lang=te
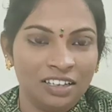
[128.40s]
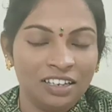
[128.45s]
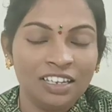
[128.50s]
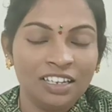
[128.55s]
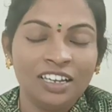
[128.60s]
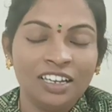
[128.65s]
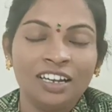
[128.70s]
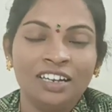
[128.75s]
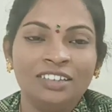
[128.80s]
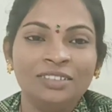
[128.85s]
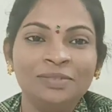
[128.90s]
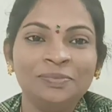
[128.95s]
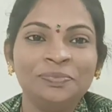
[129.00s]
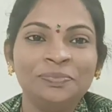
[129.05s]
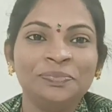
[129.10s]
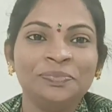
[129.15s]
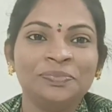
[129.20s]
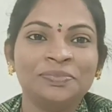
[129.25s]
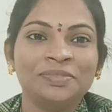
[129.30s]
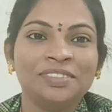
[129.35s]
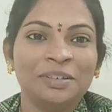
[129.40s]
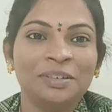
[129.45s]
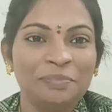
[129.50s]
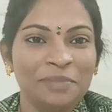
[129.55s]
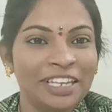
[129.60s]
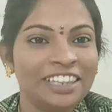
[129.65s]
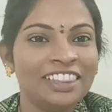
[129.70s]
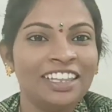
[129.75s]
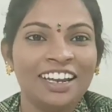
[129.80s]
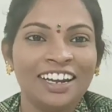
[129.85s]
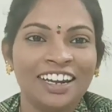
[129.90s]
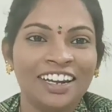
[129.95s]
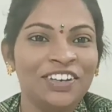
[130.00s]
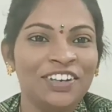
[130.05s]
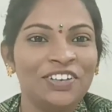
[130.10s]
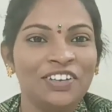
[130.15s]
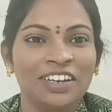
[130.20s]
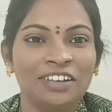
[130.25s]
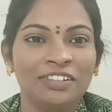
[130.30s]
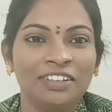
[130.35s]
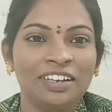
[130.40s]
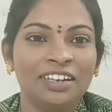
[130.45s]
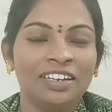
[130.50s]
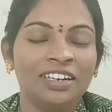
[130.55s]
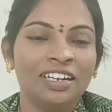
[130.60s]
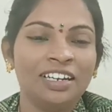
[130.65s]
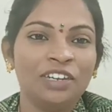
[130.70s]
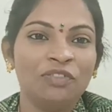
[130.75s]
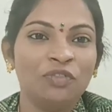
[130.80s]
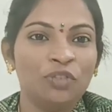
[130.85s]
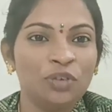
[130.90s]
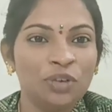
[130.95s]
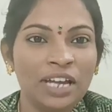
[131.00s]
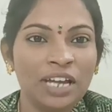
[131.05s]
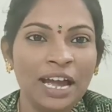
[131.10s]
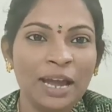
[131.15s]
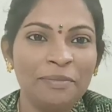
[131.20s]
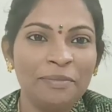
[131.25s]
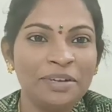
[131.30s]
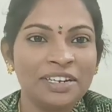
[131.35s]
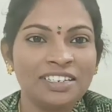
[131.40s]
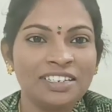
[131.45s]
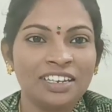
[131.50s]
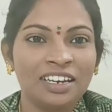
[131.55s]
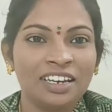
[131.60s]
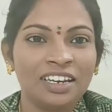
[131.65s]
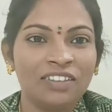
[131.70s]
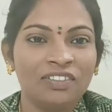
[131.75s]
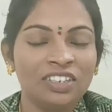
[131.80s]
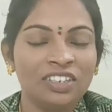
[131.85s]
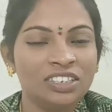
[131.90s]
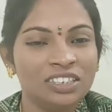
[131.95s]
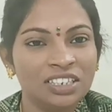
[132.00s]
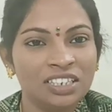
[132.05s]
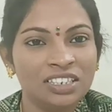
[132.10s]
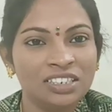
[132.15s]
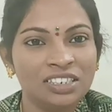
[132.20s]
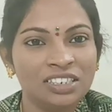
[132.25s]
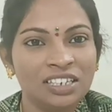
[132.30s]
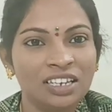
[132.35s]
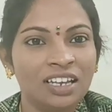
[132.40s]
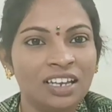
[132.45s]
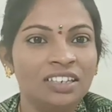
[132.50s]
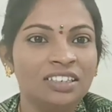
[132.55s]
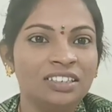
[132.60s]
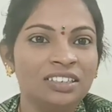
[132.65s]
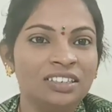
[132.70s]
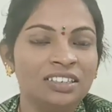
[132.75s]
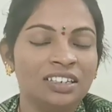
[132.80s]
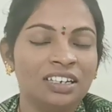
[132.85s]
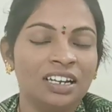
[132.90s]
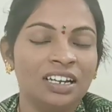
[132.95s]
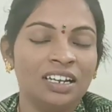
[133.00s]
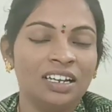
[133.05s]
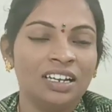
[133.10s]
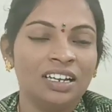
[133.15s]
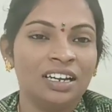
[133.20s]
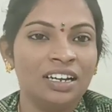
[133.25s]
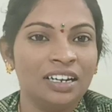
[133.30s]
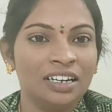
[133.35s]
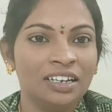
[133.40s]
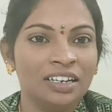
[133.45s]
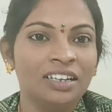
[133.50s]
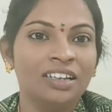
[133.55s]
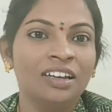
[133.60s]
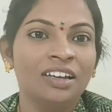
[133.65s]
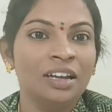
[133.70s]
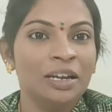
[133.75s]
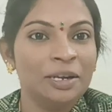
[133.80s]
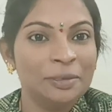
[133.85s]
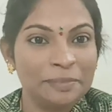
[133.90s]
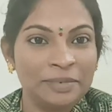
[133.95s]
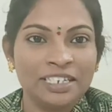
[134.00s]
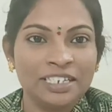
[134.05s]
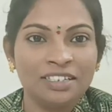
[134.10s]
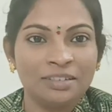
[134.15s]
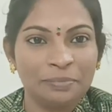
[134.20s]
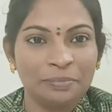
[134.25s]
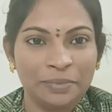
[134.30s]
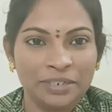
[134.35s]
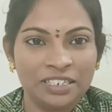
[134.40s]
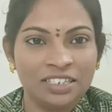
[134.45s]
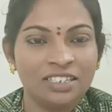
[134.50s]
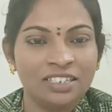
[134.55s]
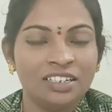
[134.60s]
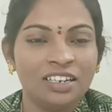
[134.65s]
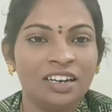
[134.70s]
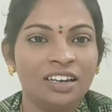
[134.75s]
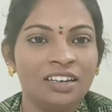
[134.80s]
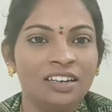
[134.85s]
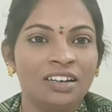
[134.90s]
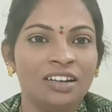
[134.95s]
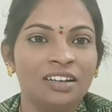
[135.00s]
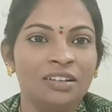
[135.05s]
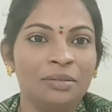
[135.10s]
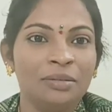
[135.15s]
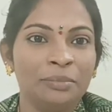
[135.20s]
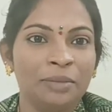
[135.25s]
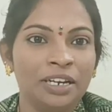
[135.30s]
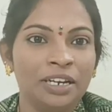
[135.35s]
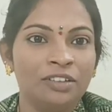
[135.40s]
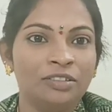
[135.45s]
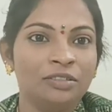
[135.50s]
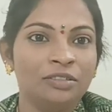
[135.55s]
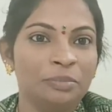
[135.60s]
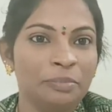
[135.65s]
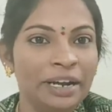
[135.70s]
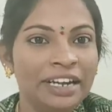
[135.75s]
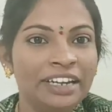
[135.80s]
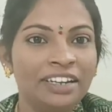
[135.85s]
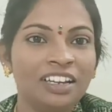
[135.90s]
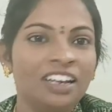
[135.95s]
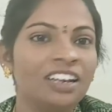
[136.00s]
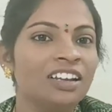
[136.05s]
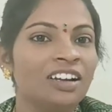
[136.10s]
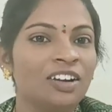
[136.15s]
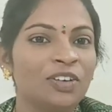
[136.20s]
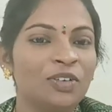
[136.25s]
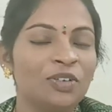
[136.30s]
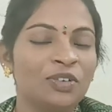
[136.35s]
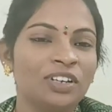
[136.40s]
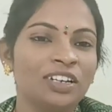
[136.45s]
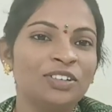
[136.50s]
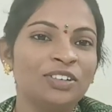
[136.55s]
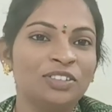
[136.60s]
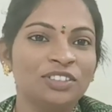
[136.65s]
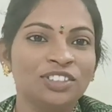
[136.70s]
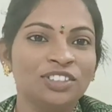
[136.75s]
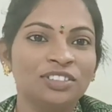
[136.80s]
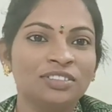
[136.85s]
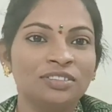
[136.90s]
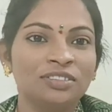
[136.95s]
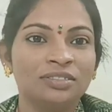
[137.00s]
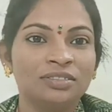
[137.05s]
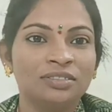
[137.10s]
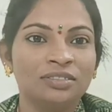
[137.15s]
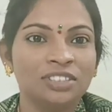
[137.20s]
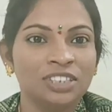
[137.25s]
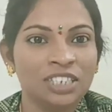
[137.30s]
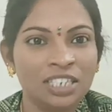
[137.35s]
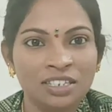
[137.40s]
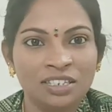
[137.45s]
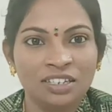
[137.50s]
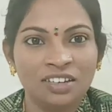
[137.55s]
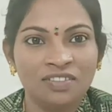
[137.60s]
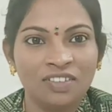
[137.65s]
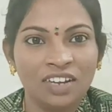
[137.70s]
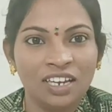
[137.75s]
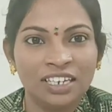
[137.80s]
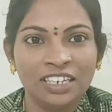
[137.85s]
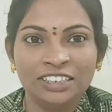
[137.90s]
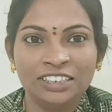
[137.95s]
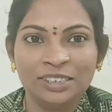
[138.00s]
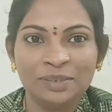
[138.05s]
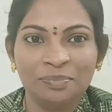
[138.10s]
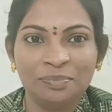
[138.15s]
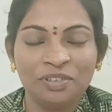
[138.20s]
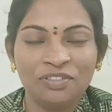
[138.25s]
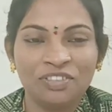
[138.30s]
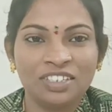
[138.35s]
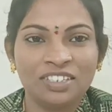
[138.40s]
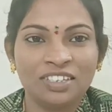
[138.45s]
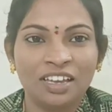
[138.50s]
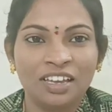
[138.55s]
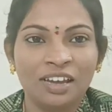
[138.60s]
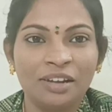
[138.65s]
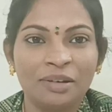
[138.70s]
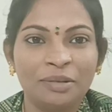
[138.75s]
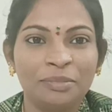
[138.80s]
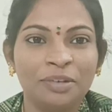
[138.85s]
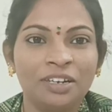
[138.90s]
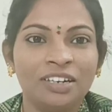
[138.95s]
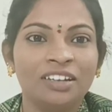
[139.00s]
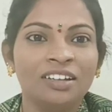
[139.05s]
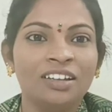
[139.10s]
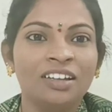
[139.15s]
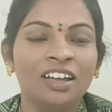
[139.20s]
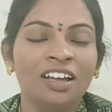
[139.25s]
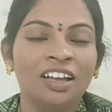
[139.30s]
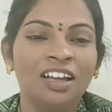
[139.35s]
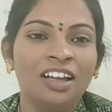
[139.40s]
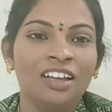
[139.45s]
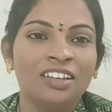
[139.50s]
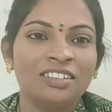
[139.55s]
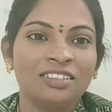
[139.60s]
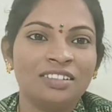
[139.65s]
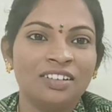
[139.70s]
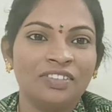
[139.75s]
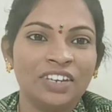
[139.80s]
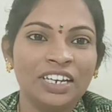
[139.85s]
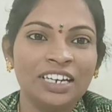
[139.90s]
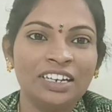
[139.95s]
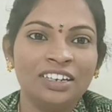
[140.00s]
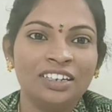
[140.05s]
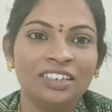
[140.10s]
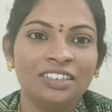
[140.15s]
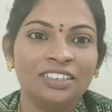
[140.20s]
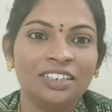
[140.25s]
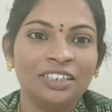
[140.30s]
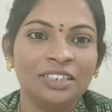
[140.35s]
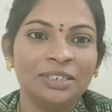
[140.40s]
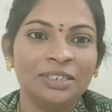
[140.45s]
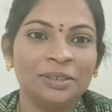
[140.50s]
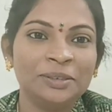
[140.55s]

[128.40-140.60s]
ఇంకా మిగతా రెండు ఏమిటంటే ఫుడ్ హ్యాబిట్స్ అనేవి చేంజ్ చేయాలి అండ్ పర్ పర్సనల్గా మనం మెంటల్గా కూడా కొంచెం చేంజ్ అవ్వాలి అని చెప్పి ఫిక్స్ అయ్యాను అనమాట సో అవేంటంటే